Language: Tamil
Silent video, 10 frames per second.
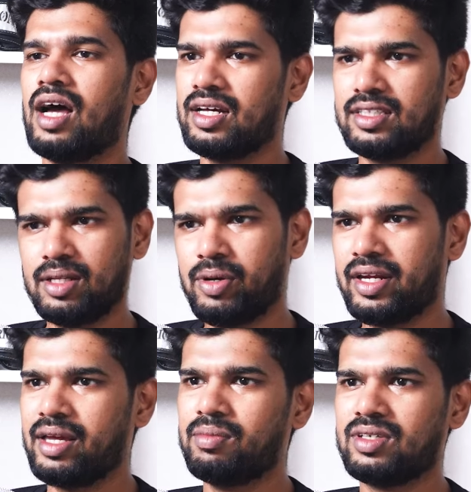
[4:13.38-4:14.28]
ஆனால் அந்த
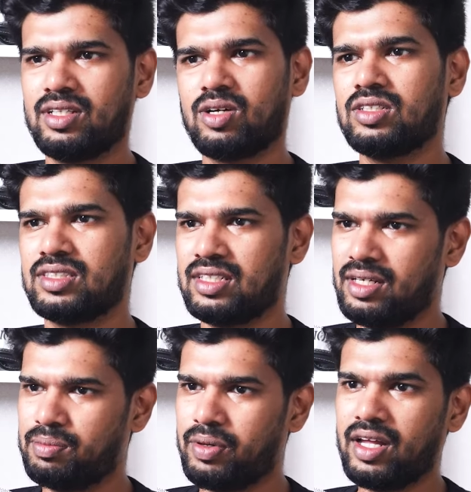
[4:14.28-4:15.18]
மாதிரி கேமுக்கு தான்
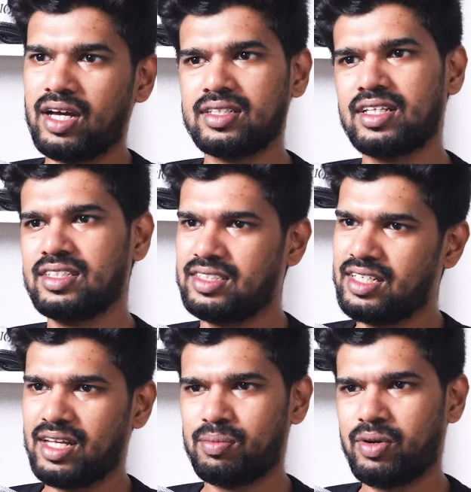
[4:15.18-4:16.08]
கான்சென்ட்ரேட் பண்ணி அதுதான்
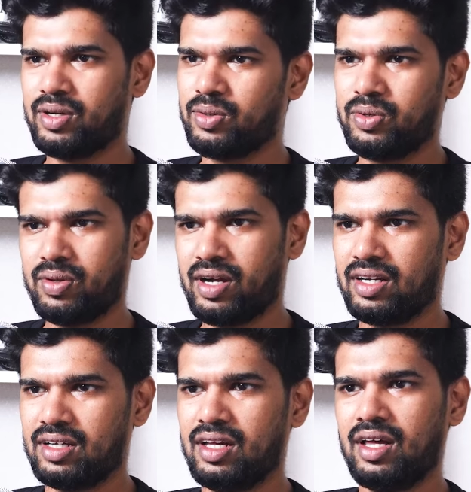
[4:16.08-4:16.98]
ஜெயிக்கிற மாதிரி கொண்டு
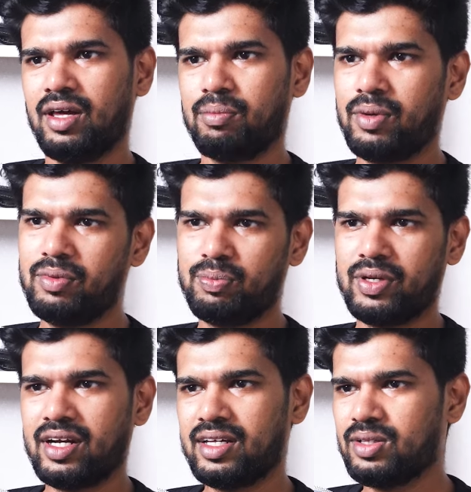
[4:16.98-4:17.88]
வராங்க மேபி
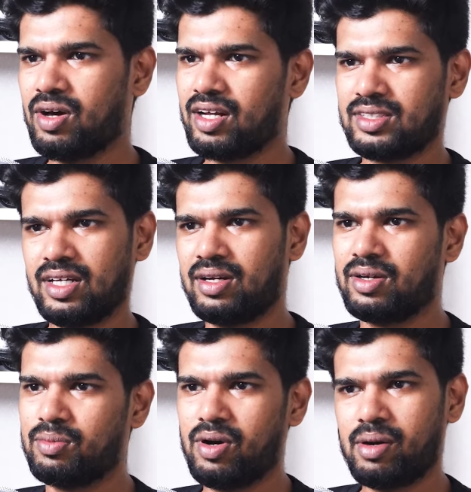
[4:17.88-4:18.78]
பின்னாடி ஏதோ அரசியல் இருக்குமோ